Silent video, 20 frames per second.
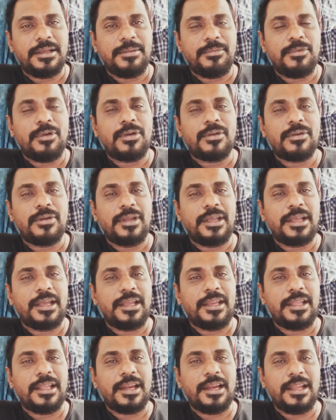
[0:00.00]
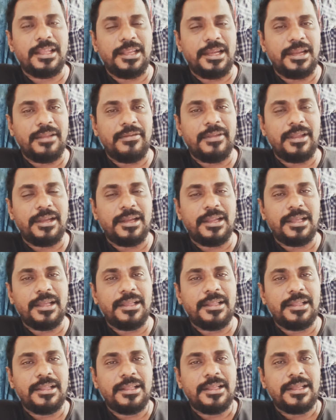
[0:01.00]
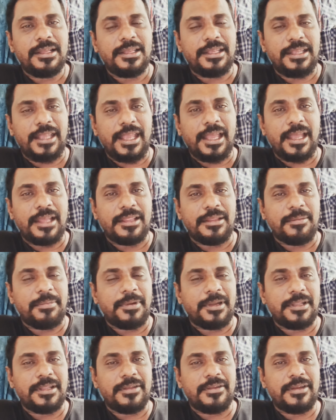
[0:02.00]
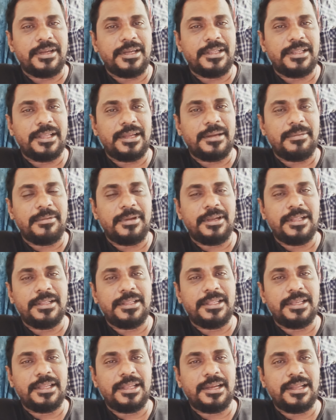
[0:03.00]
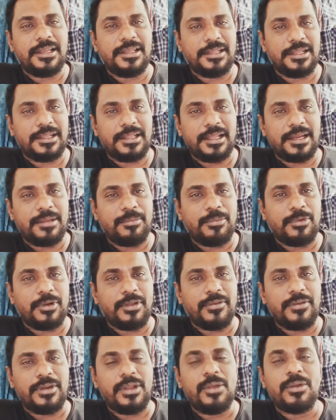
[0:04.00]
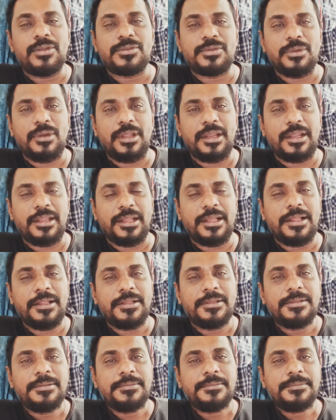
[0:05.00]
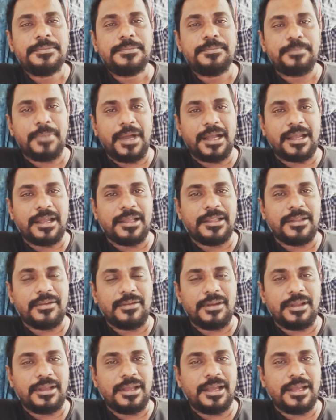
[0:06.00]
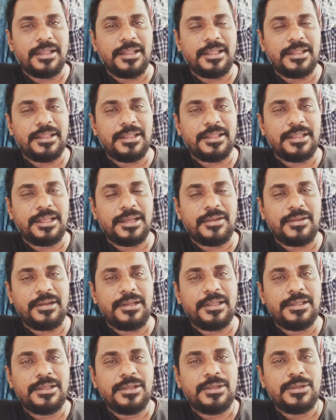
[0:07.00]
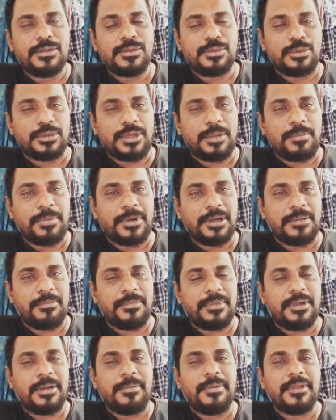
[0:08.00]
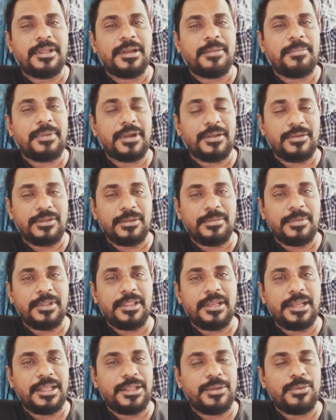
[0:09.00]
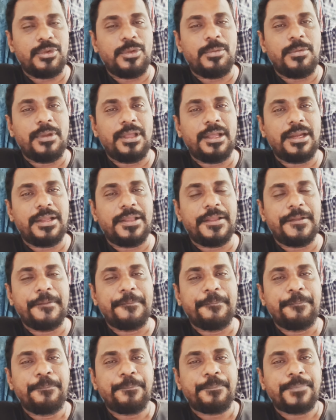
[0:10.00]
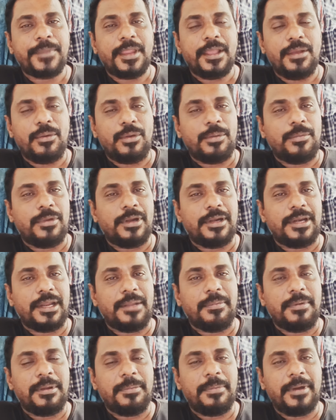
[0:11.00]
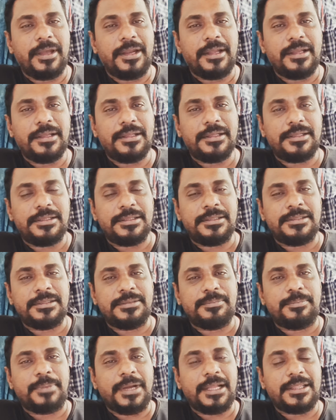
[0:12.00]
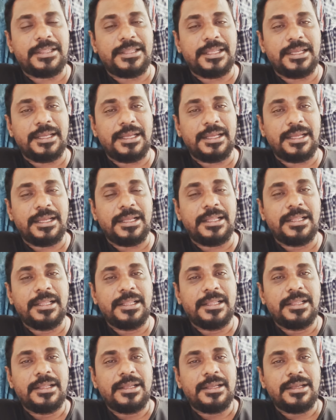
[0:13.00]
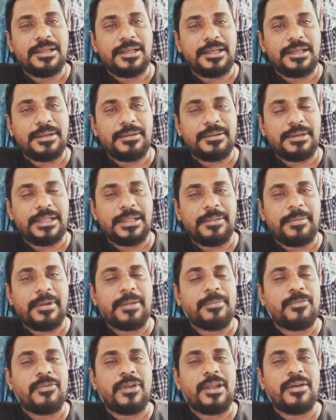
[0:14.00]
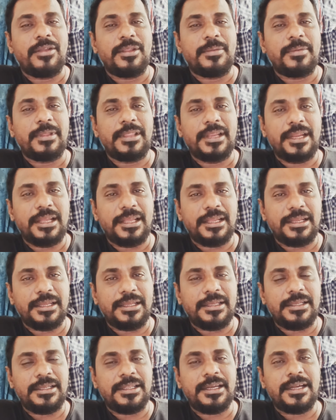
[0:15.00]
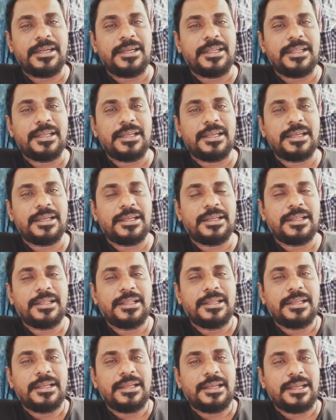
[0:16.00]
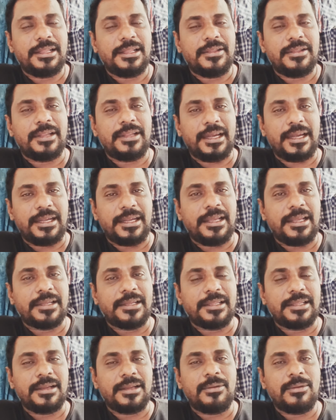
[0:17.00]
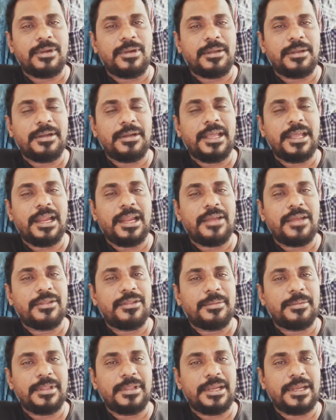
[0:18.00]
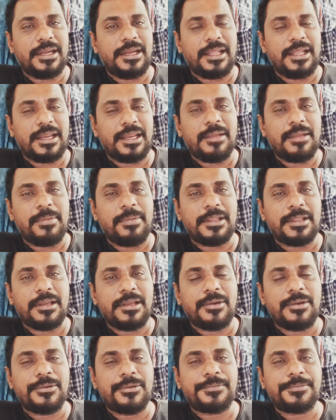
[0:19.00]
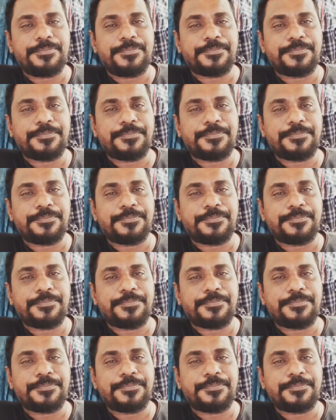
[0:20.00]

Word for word: மோகனுடைய கரியரில் இல்லவே இல்லை ஏன் அந்த படத்தை அவர் எடுத்தார் அப்படின்னே தெரியல இதை தான் நான் போன வீடியோவில் சொல்லியிருந்தேன் பார்க்காதவங்களுக்காக தான் இந்த தகவல் சுட்டப்பழம் அப்படிங்கிற படம் வந்து பார்த்திங்கன்னா யூடியூப்லேயே இருக்குது ஒரு முறை ட்ரை பண்ணி பாருங்கள் பார்த்த அந்த படம் ஃபுல்லாக வந்து பார்த்திங்கன்னா இரண்டு அதாவது ரெட்டை அர்த்தங்கள் கொண்ட ஒரு டயலாக் வந்து பார்த்திங்கன்னா நிறைய படத்தில் இருக்கும்